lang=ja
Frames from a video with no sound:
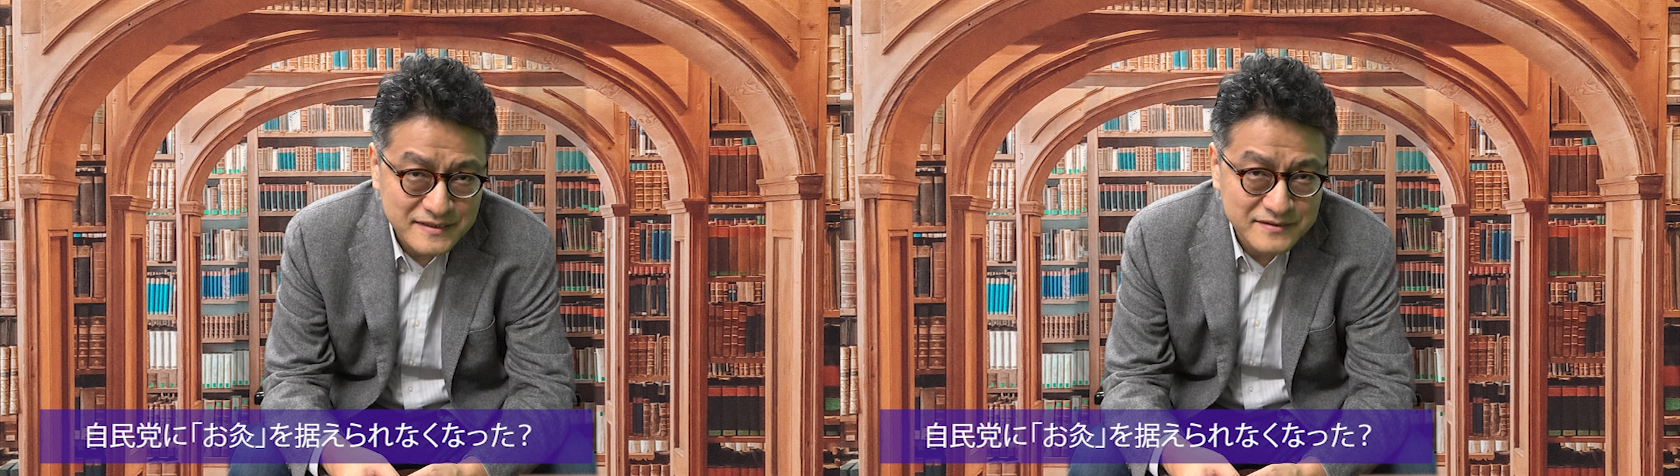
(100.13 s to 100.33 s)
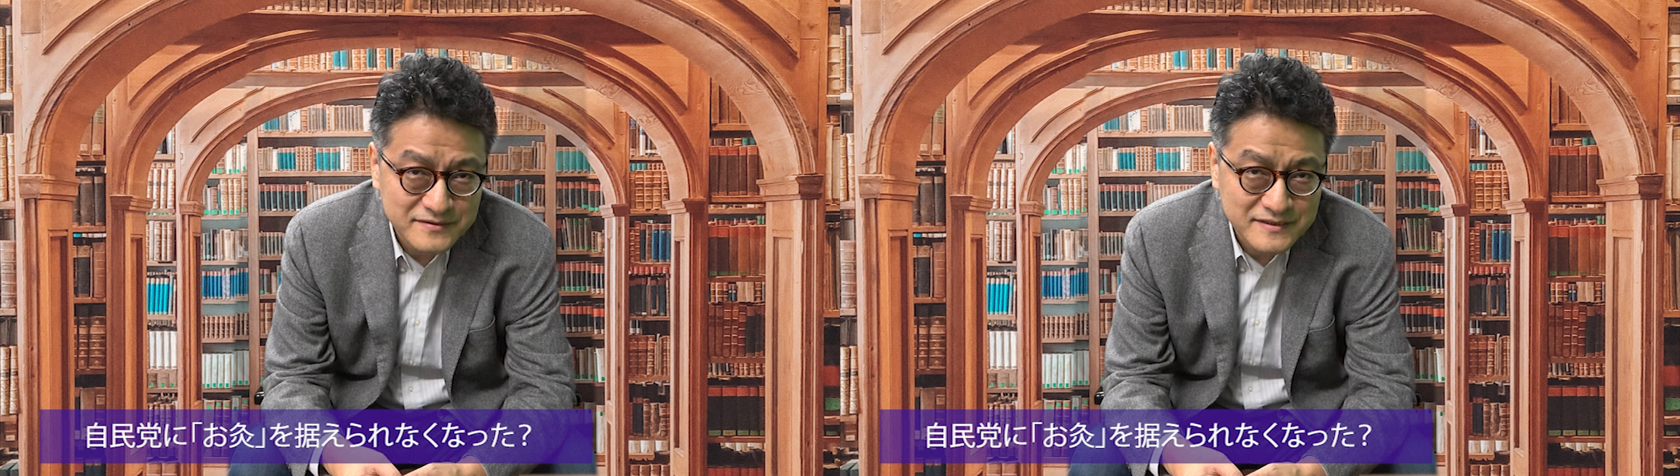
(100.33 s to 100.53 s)

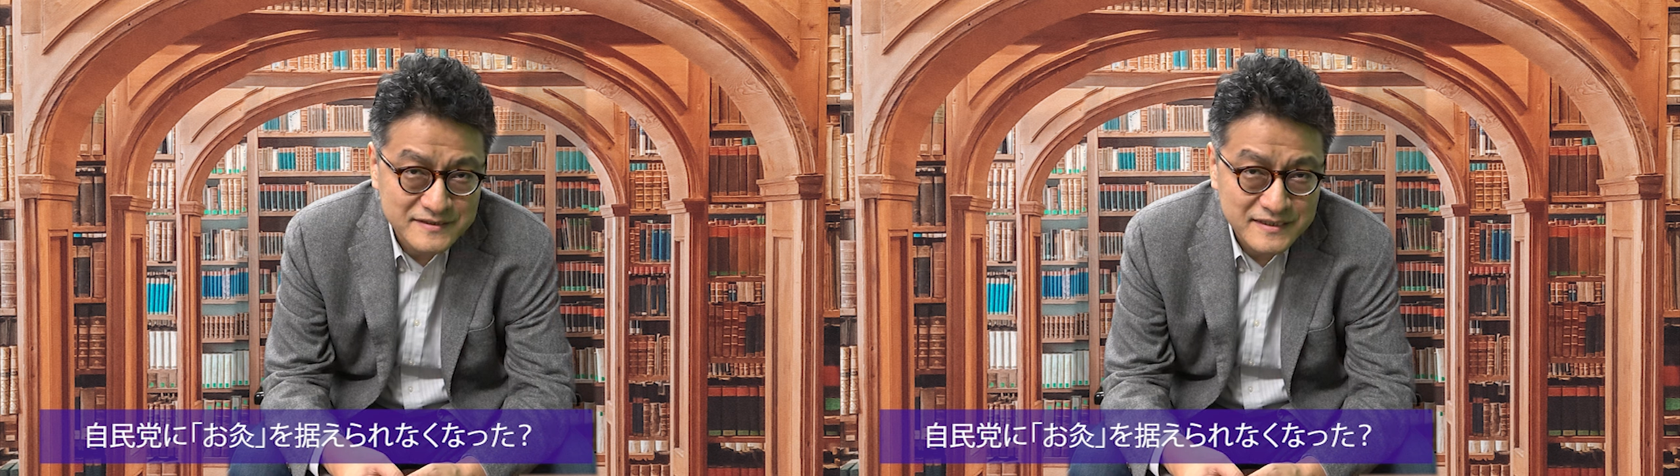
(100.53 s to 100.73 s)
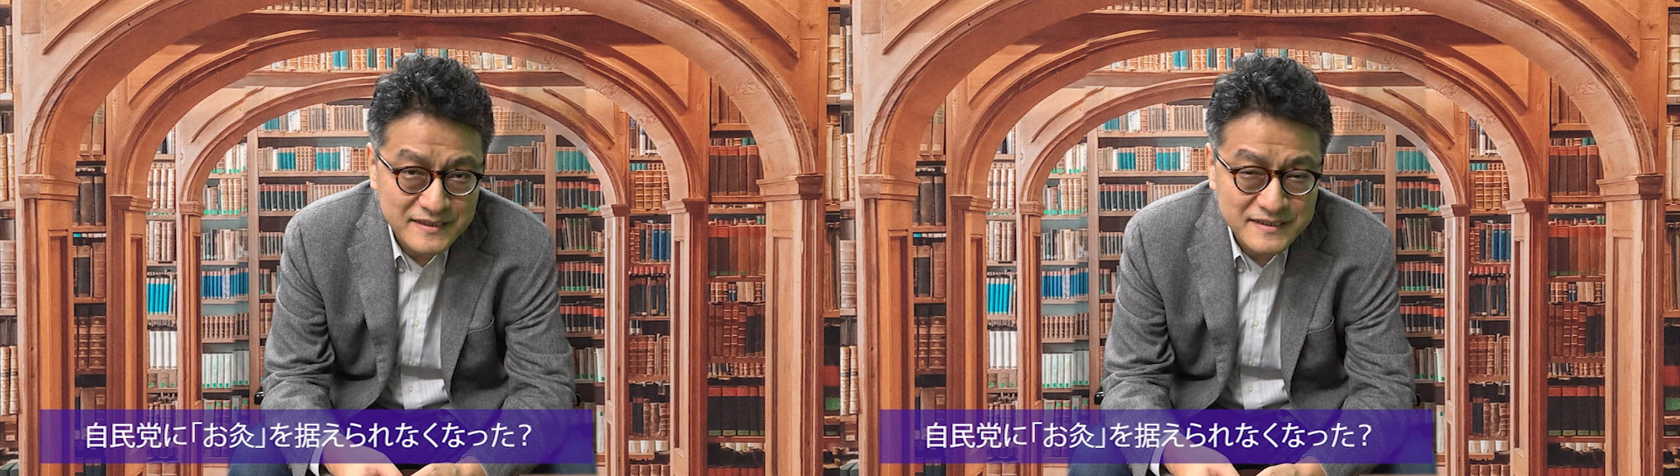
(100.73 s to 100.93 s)
人のね
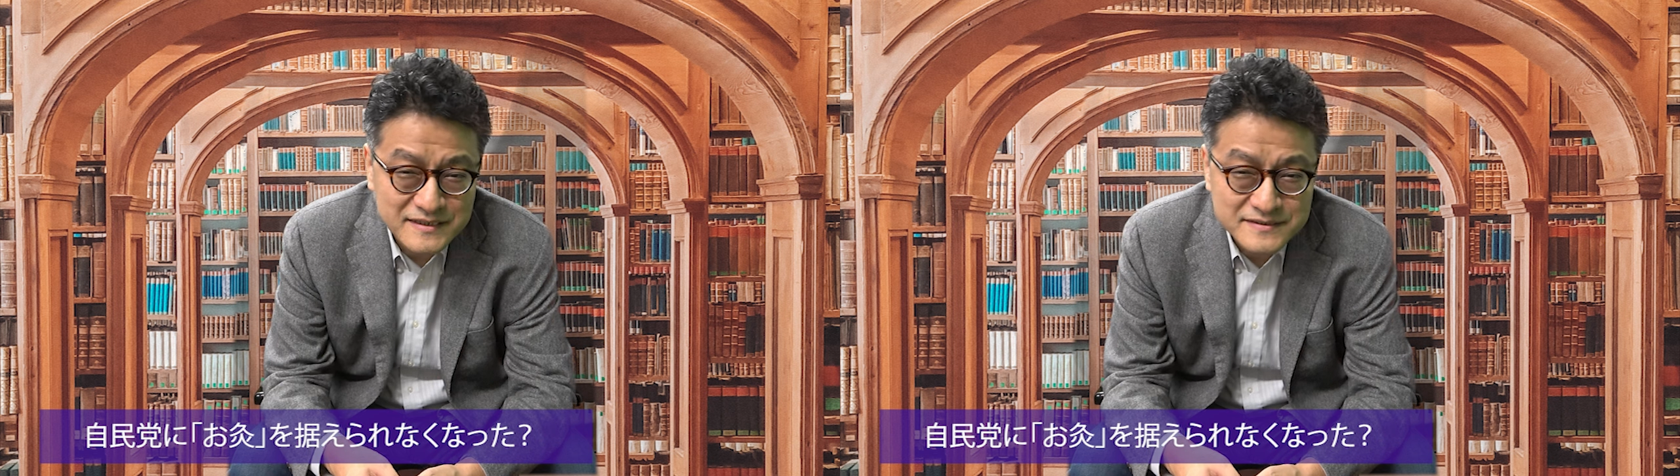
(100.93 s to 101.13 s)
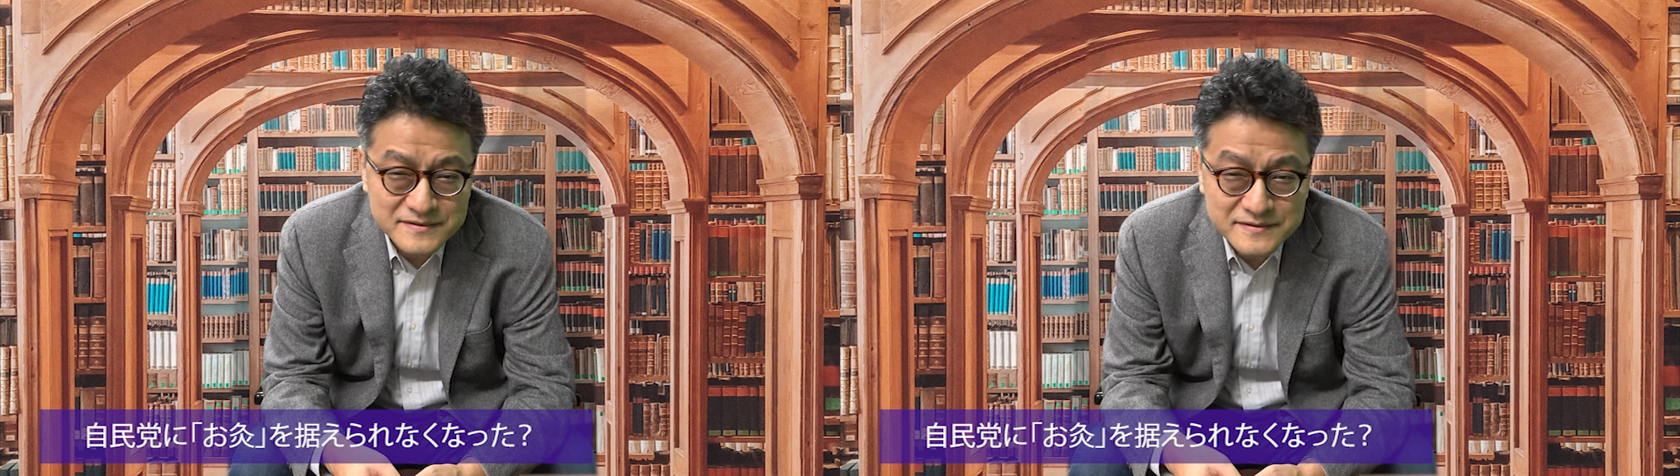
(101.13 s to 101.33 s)
じれが
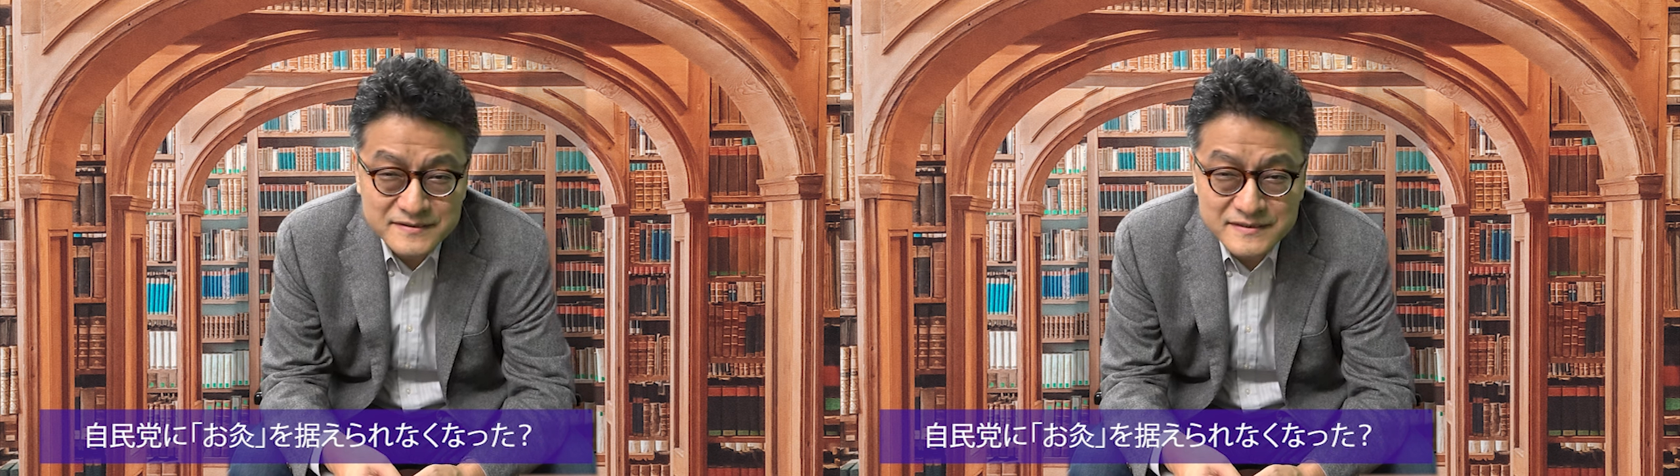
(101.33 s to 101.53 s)
解消す